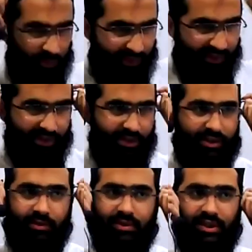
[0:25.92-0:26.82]
एक
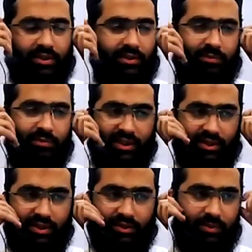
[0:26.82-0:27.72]
तरीका मैंने जब मैंने
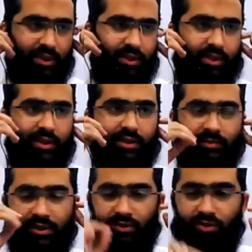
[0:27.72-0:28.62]
दिया था मैंने ये किया था
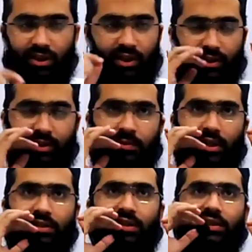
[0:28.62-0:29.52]
मैंने उसके आगे ना
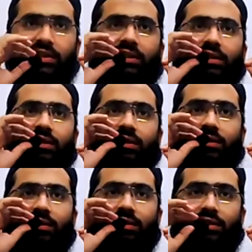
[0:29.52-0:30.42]
मार्क्स लिख दिए थे
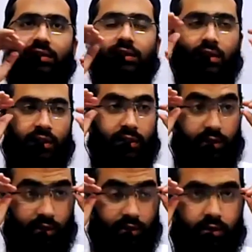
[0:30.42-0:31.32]

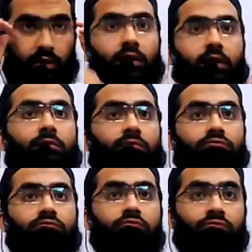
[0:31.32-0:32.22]
लेकिन
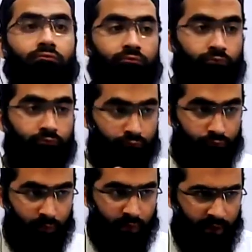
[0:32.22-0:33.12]

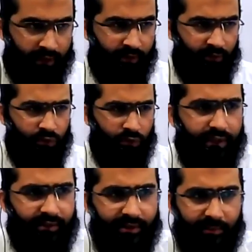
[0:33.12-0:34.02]
लेकिन वो
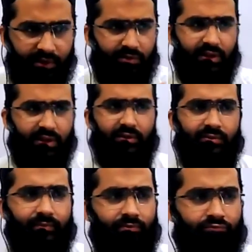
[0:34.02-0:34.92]
एक्सेप्ट नहीं हुए थे
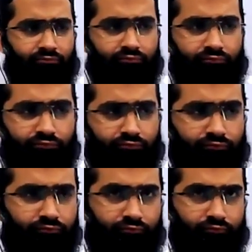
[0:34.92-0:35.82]

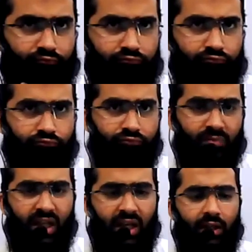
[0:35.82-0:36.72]
हम्म।
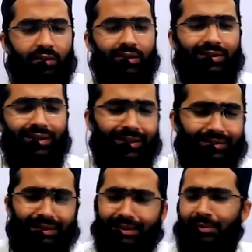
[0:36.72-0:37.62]
इसका तरीका
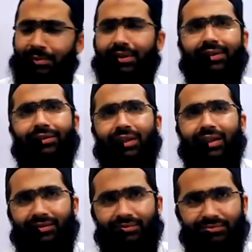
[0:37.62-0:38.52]
जाके पेपर दे दो
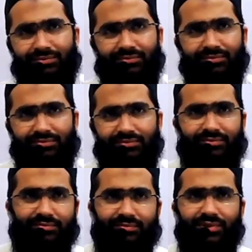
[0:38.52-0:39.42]
यार
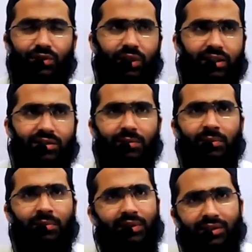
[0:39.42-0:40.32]
दो एक्स्ट्रा
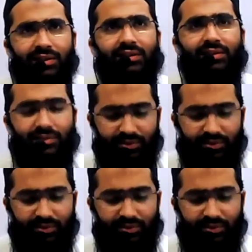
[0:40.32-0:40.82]
पेपर हैं दे दें